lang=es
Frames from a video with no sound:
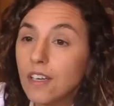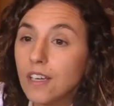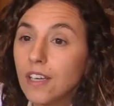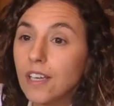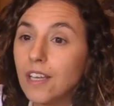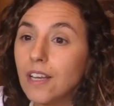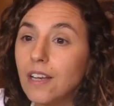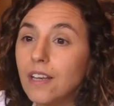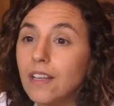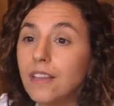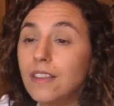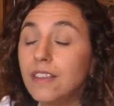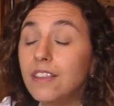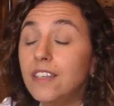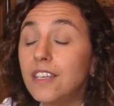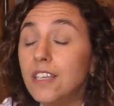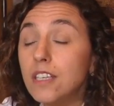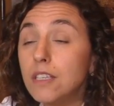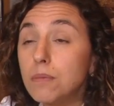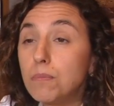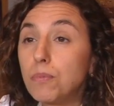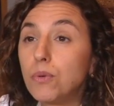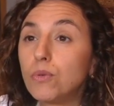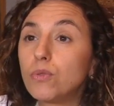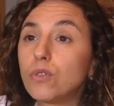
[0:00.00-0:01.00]
El
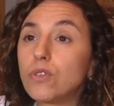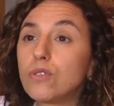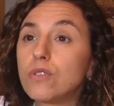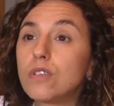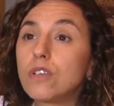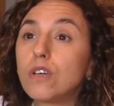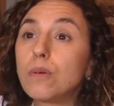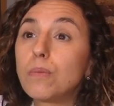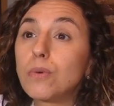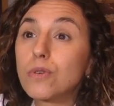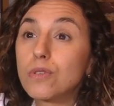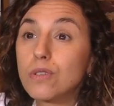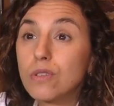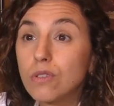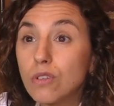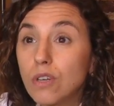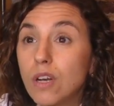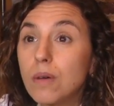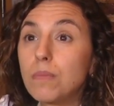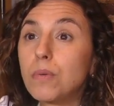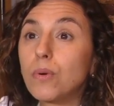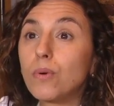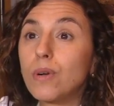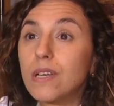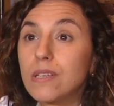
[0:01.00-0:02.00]
10.5% de
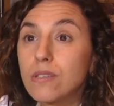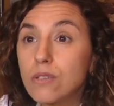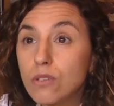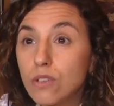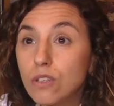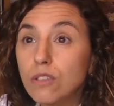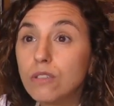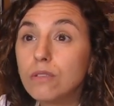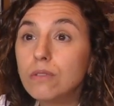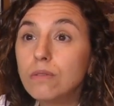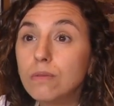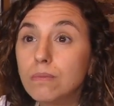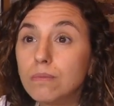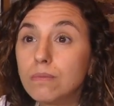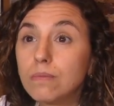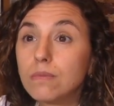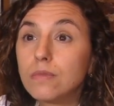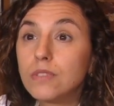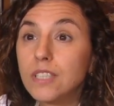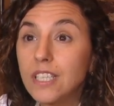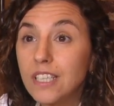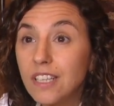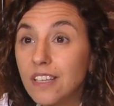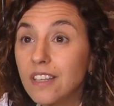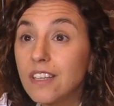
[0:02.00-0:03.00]
la población
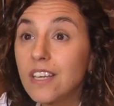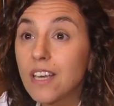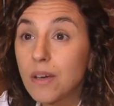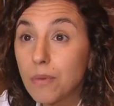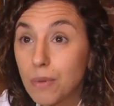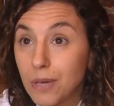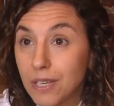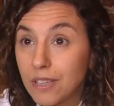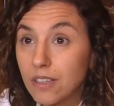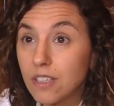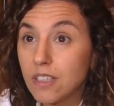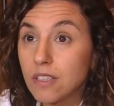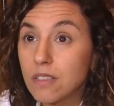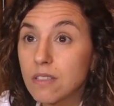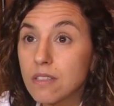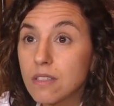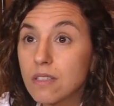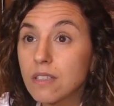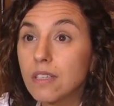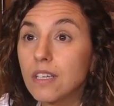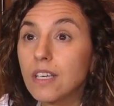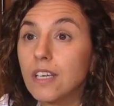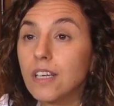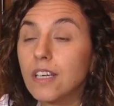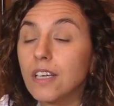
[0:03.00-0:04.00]
tiene
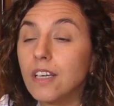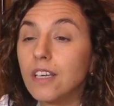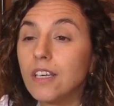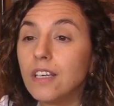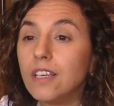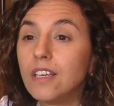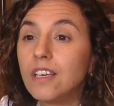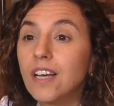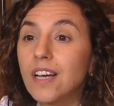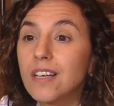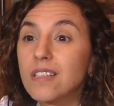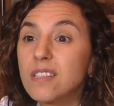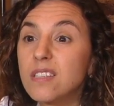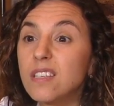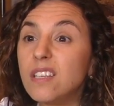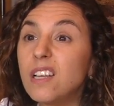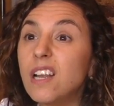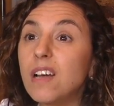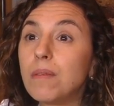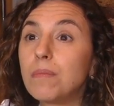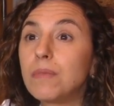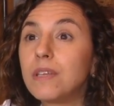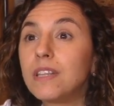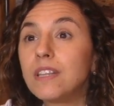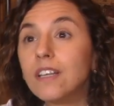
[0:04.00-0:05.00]
diabetes eh, y casi
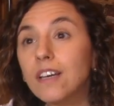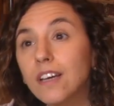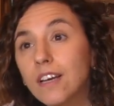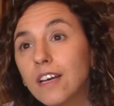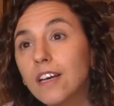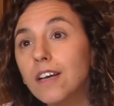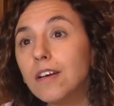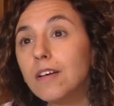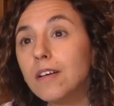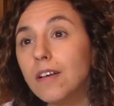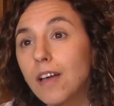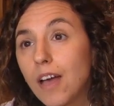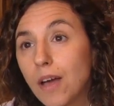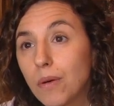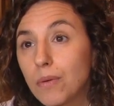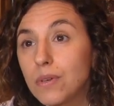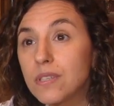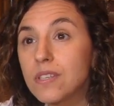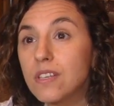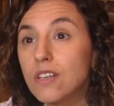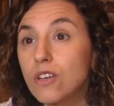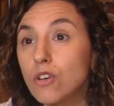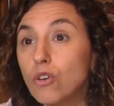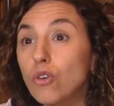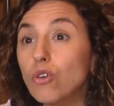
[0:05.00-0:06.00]
la mitad a
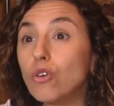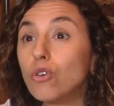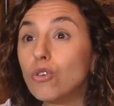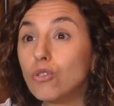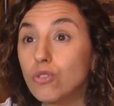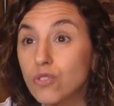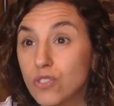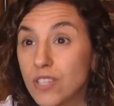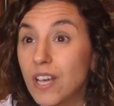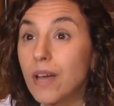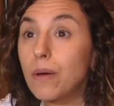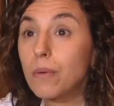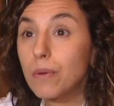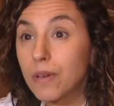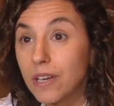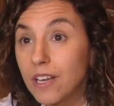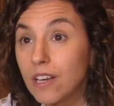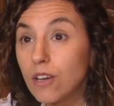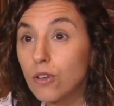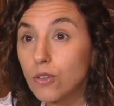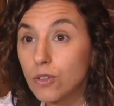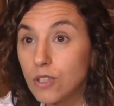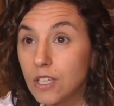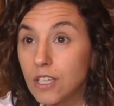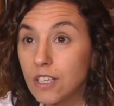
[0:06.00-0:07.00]
veces no sabe
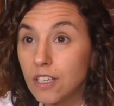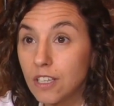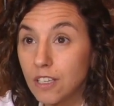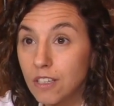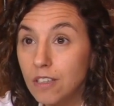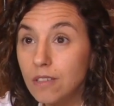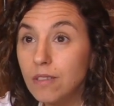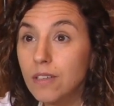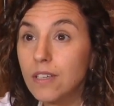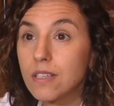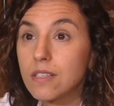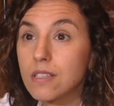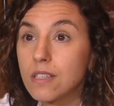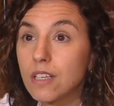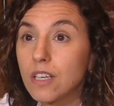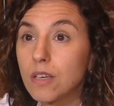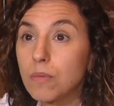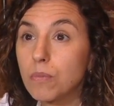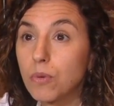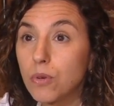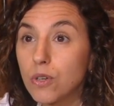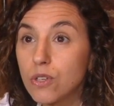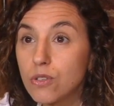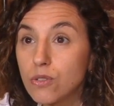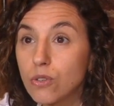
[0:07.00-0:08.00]
que lo tiene, así que
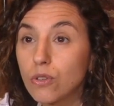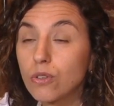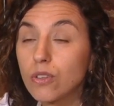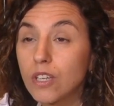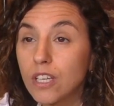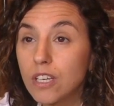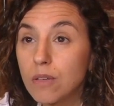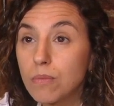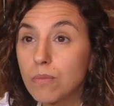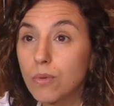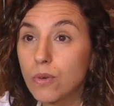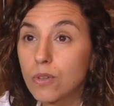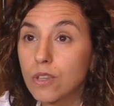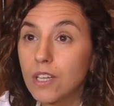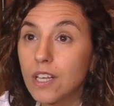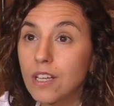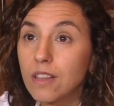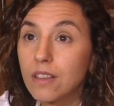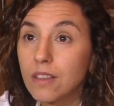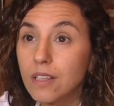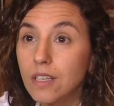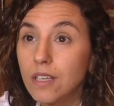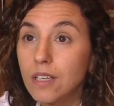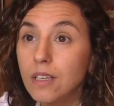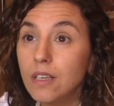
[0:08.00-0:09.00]
por eso es tan
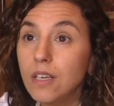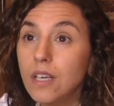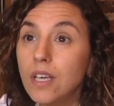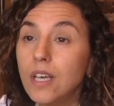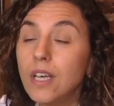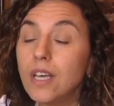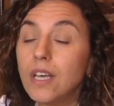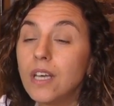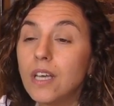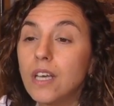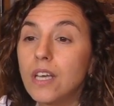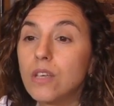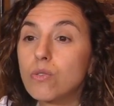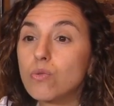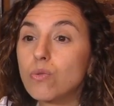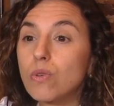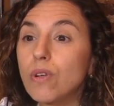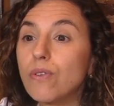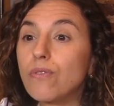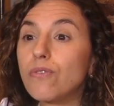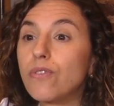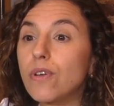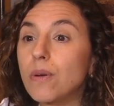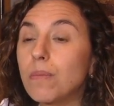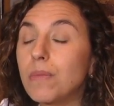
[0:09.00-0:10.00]
importante. Es
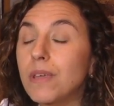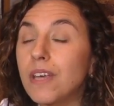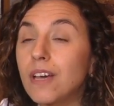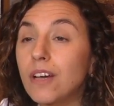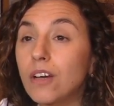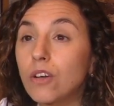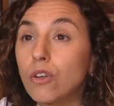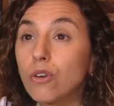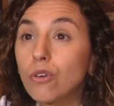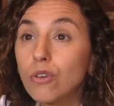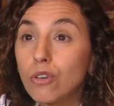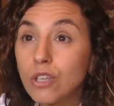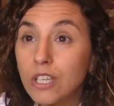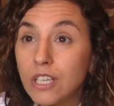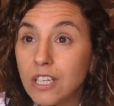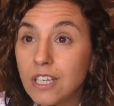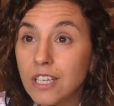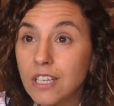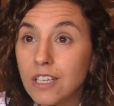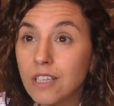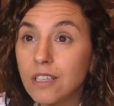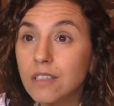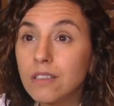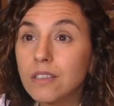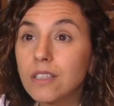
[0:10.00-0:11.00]
una enfermedad
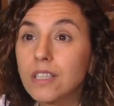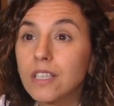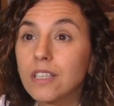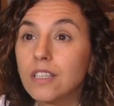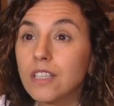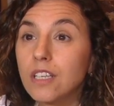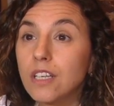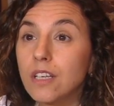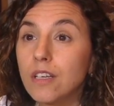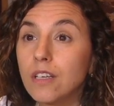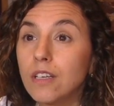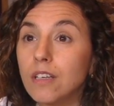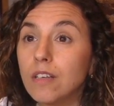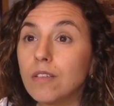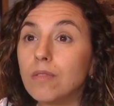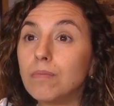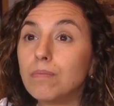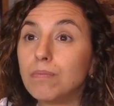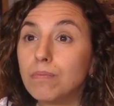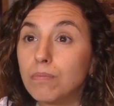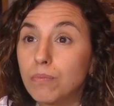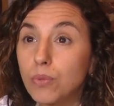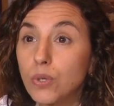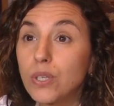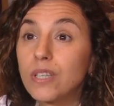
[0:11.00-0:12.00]
crónica que tiene,
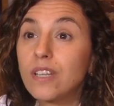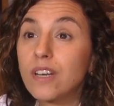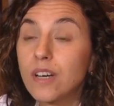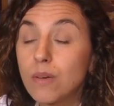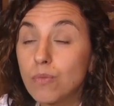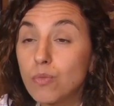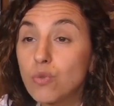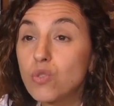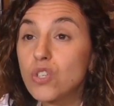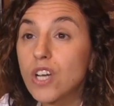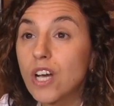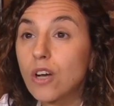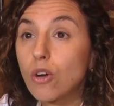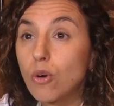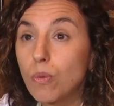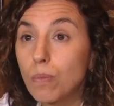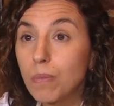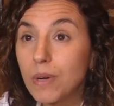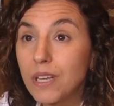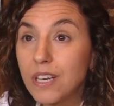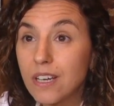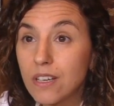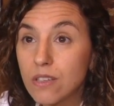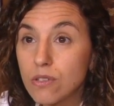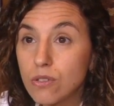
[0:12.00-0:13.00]
puede tener muchas
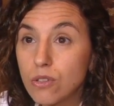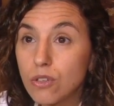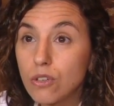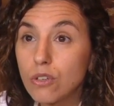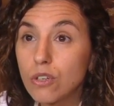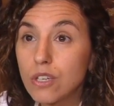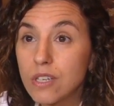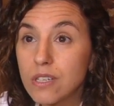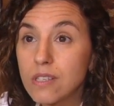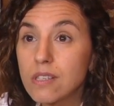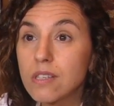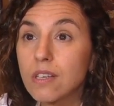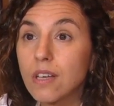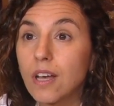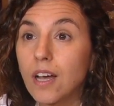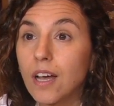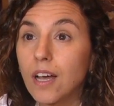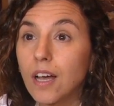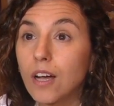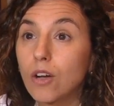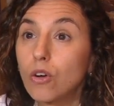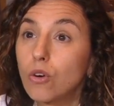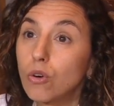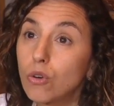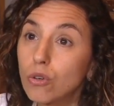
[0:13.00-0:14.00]
complicaciones
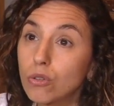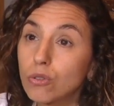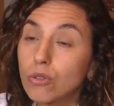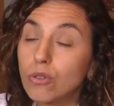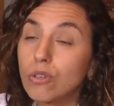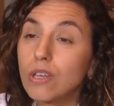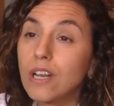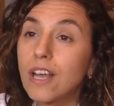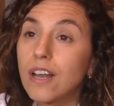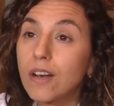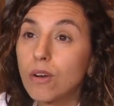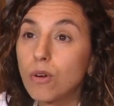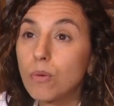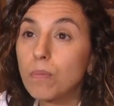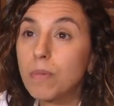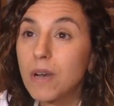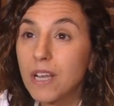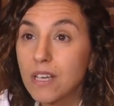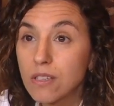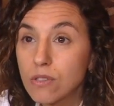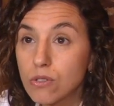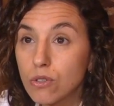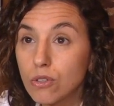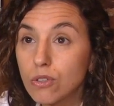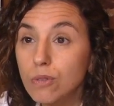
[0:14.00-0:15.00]
a corto y largo
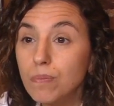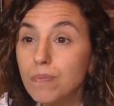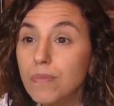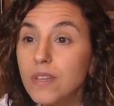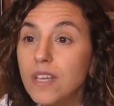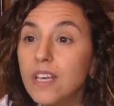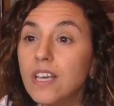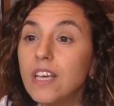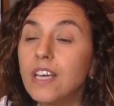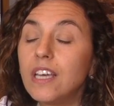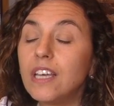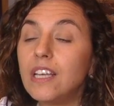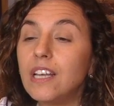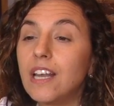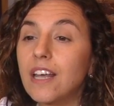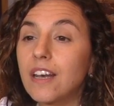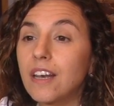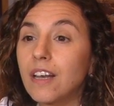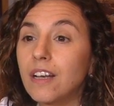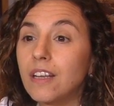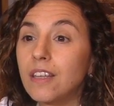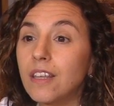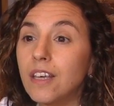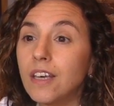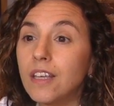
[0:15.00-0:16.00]
plazo y la
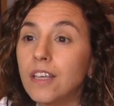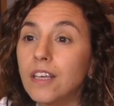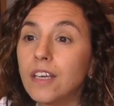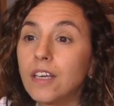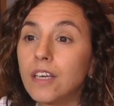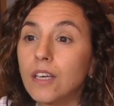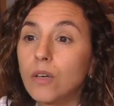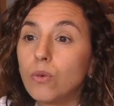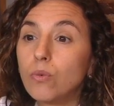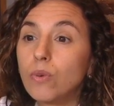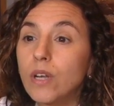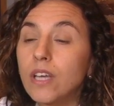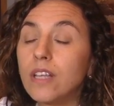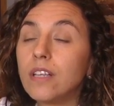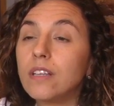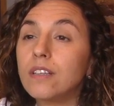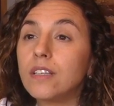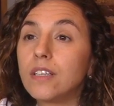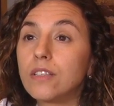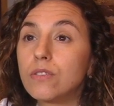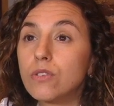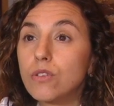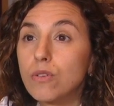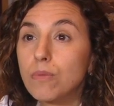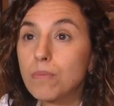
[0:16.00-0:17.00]
realidad es que una
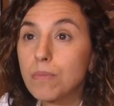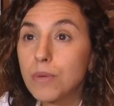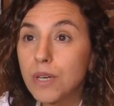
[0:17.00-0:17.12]
detección